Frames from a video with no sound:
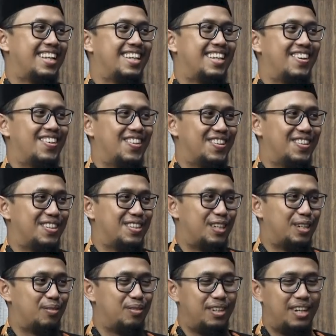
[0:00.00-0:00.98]
Terus
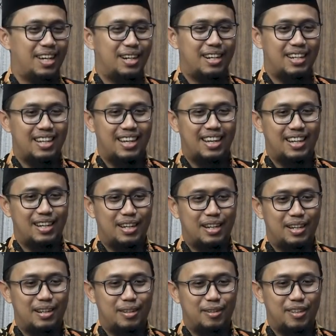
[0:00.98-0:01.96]
kemudian
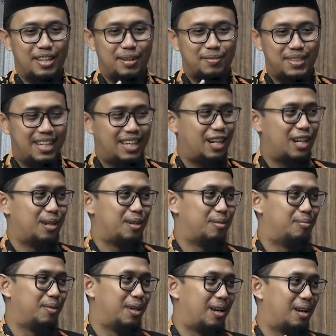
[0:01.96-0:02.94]
uh, tafsir
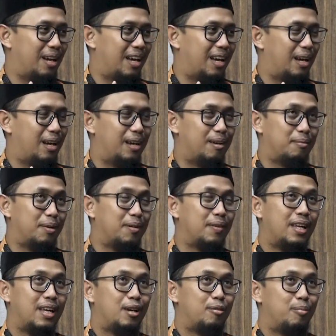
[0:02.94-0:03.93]
mir, uh, apa?
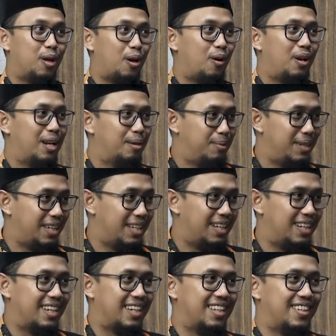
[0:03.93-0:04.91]
Mirah
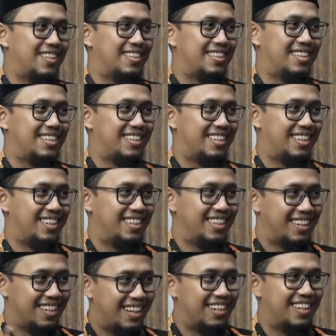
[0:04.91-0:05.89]
Labid gitu dan
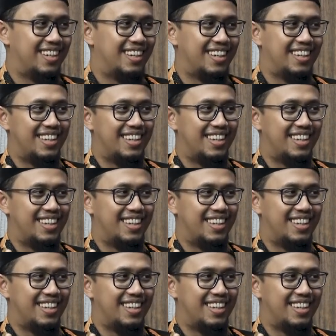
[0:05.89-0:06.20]
yang lain.